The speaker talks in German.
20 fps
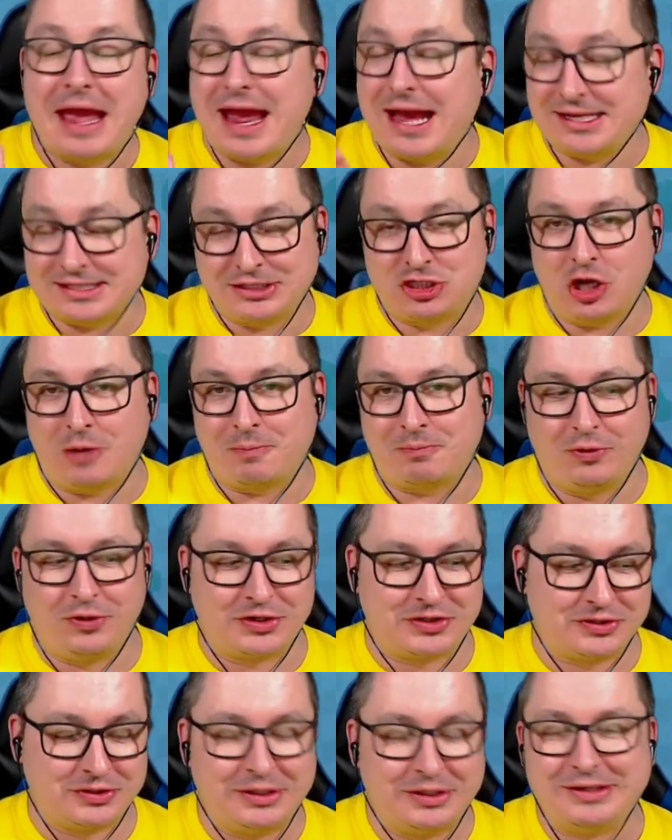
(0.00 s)
Ersten Shop,
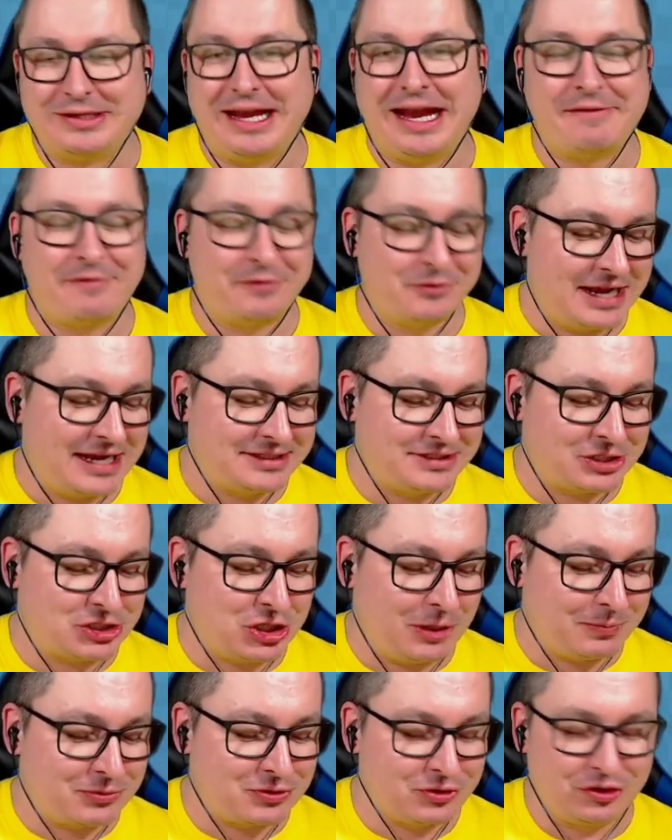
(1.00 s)
Leute. Einfach nur erster
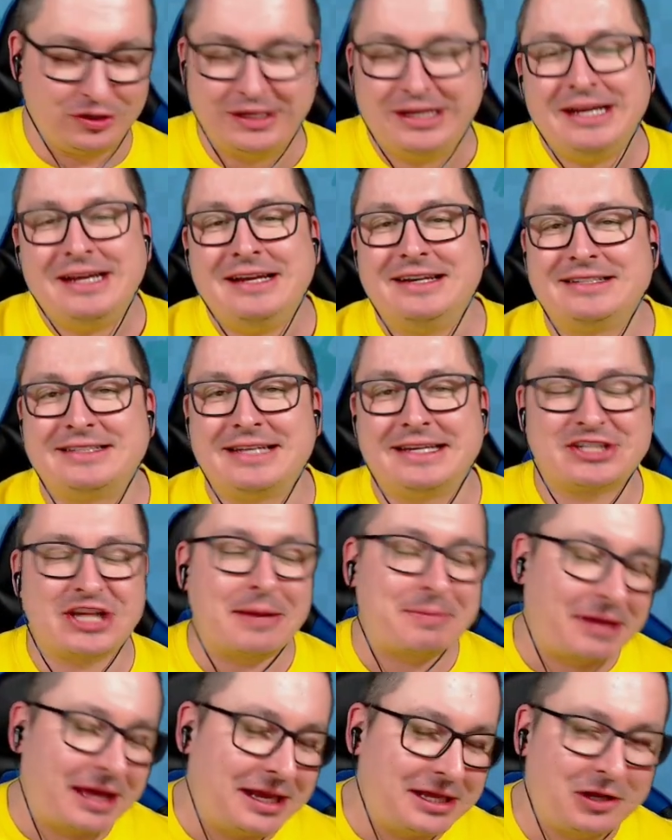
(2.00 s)
Shop schon. Das heißt,
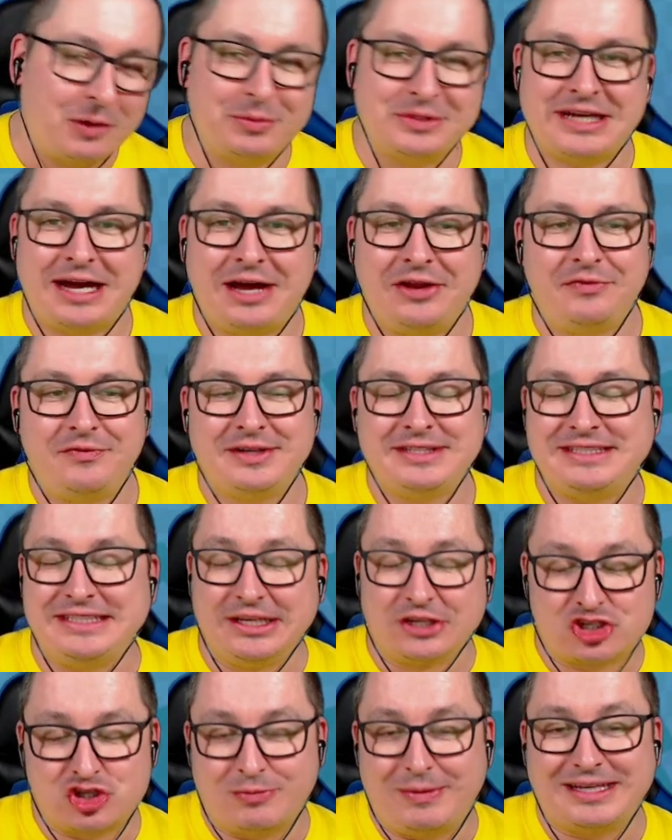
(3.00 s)
schreibt gerne in die Kommentare, was
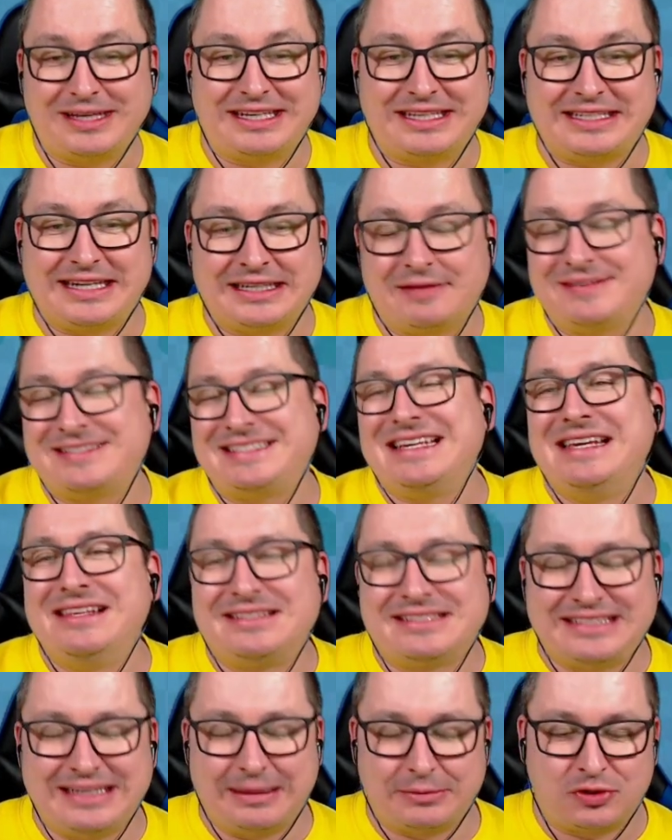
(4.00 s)
ihr schon mal gedacht habt, was
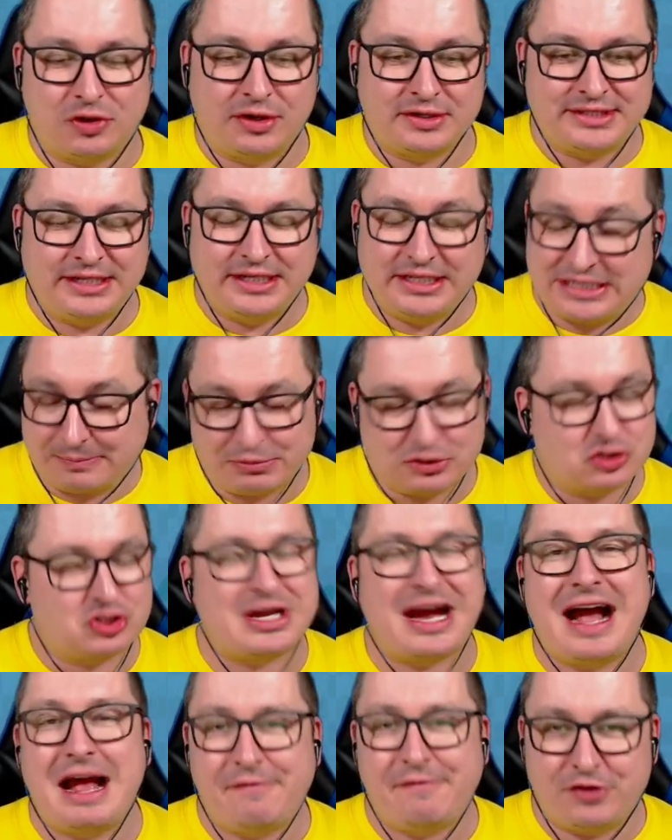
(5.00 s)
insgesamt kostet. Ich habe mich
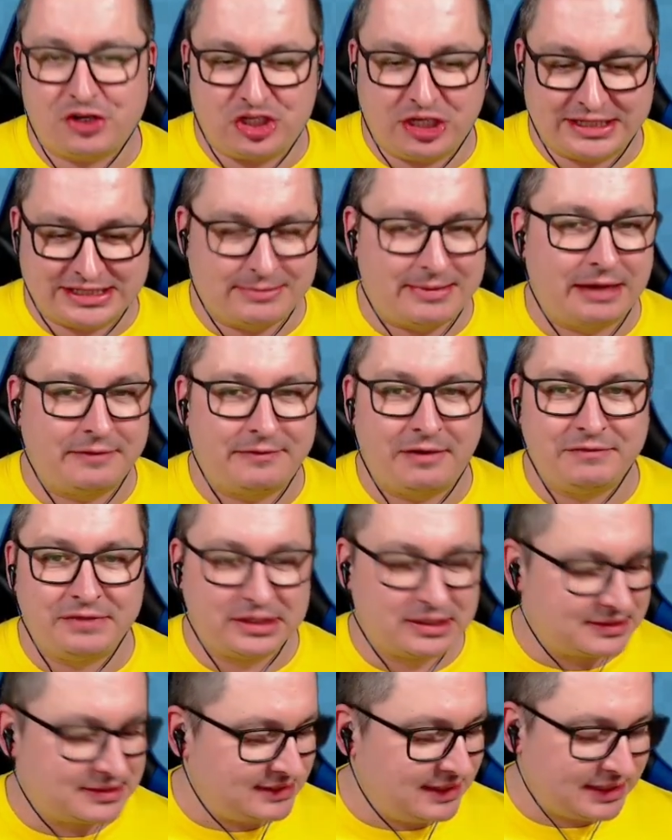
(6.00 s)
total verschätzt am Anfang, wie
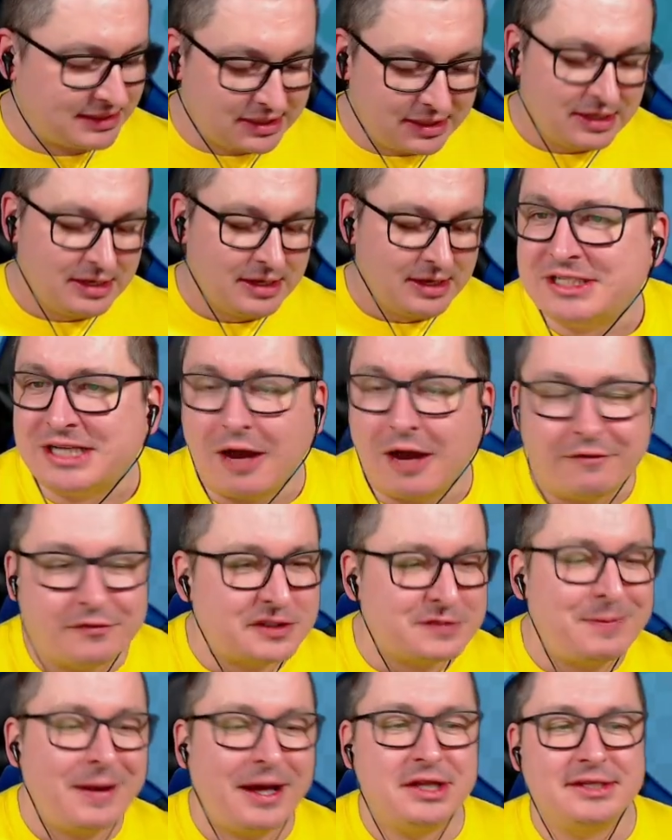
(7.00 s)
gesagt. Ich kaufe
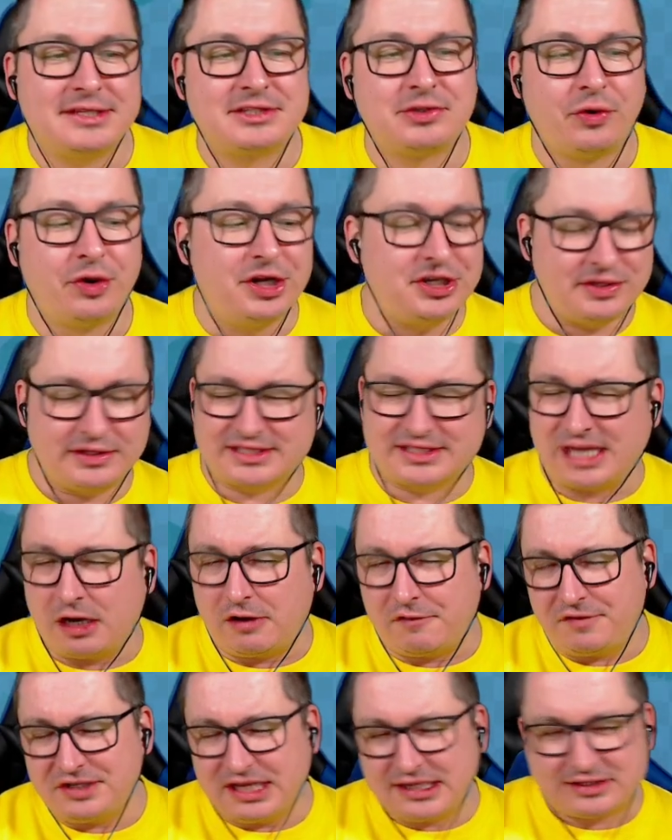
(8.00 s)
jetzt mal alles durch, sonst
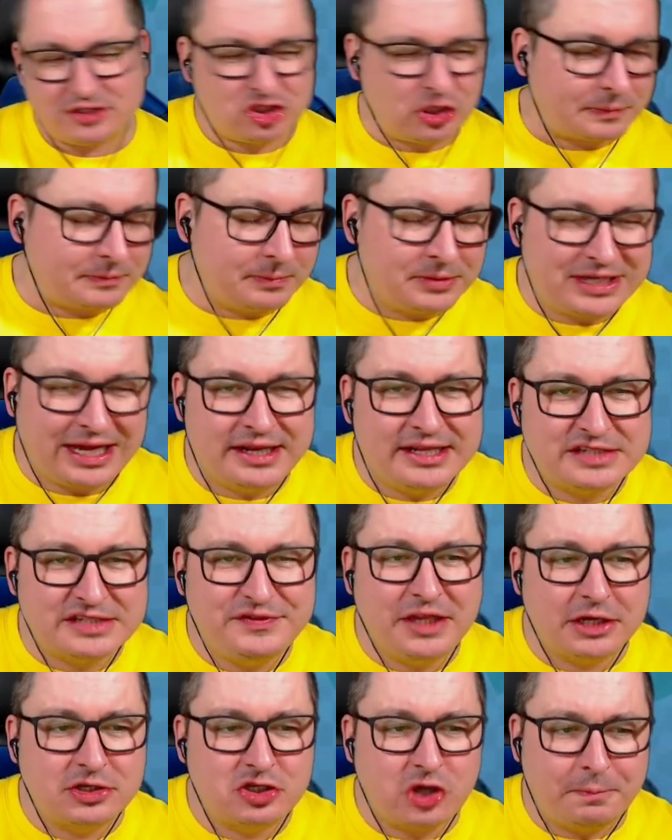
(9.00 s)
kaufe ich im nächsten Shop nämlich alles
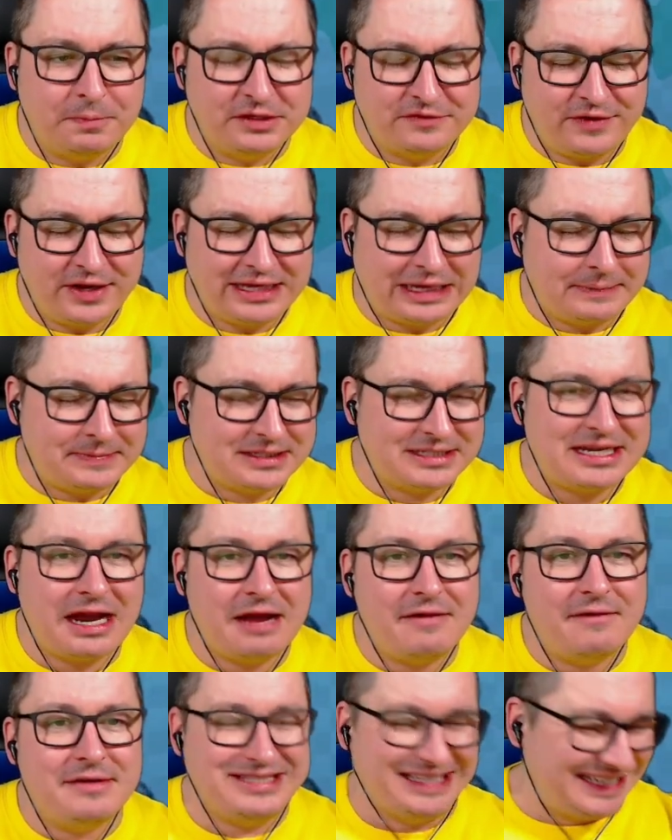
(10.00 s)
wieder doppelt, weil da gibt es ja
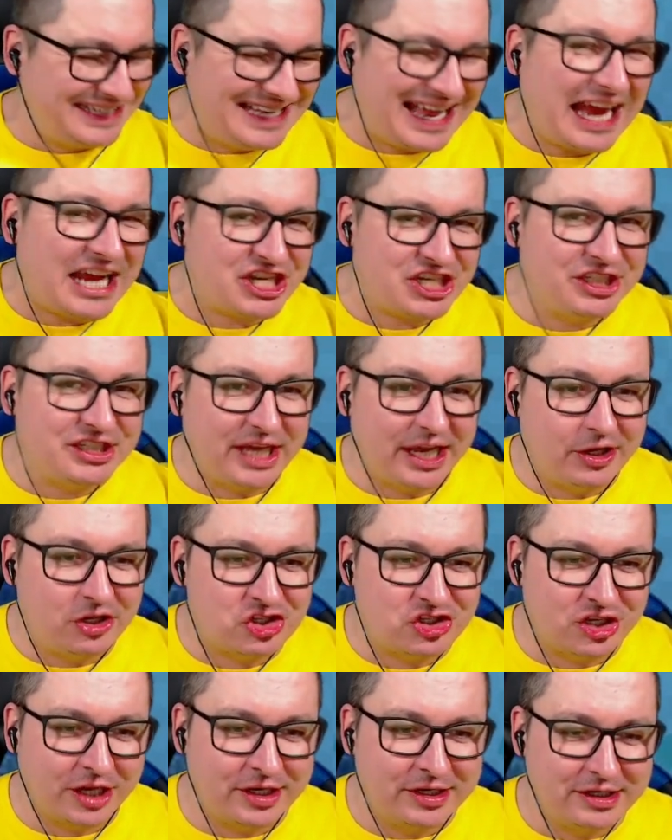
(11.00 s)
teilweise die gleichen
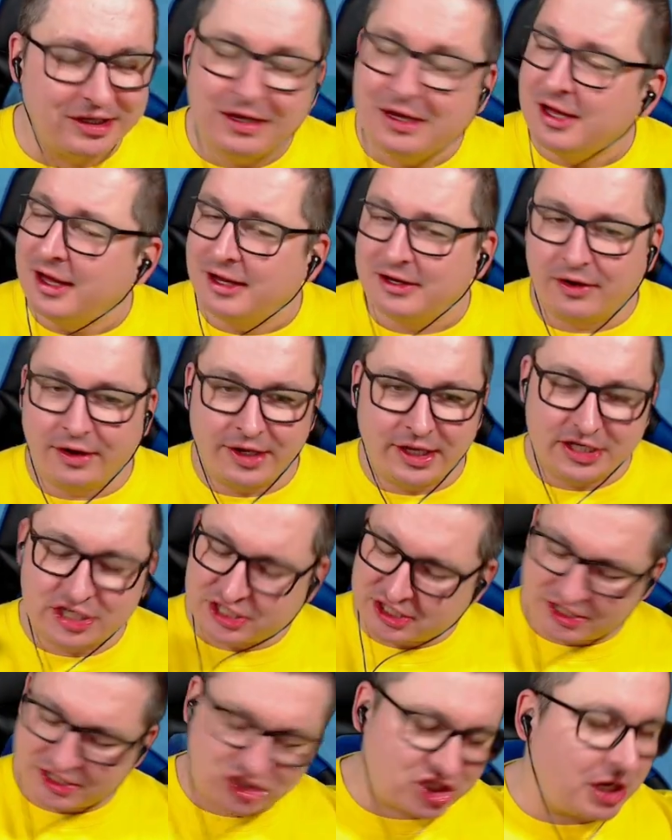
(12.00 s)
Gegenstände. Leute,
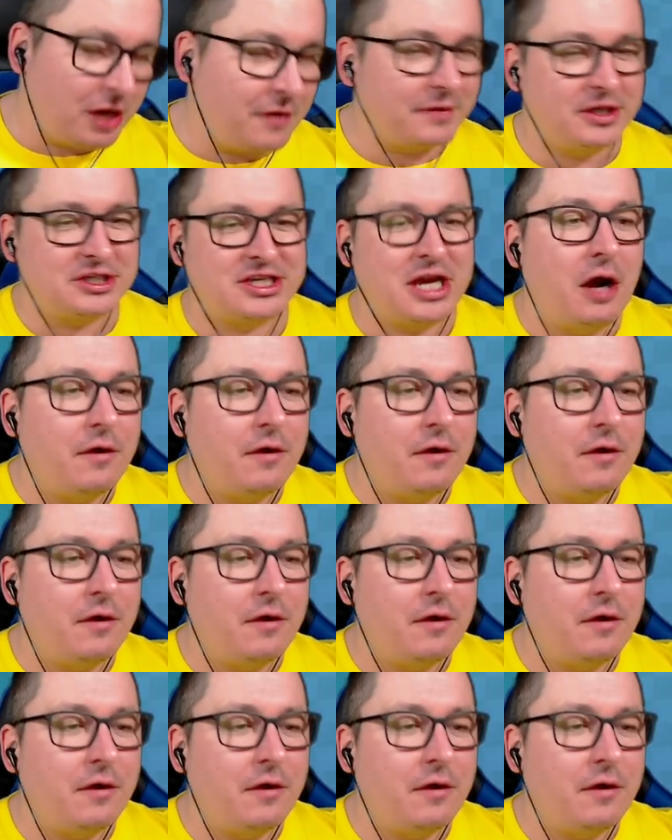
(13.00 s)
ich, ich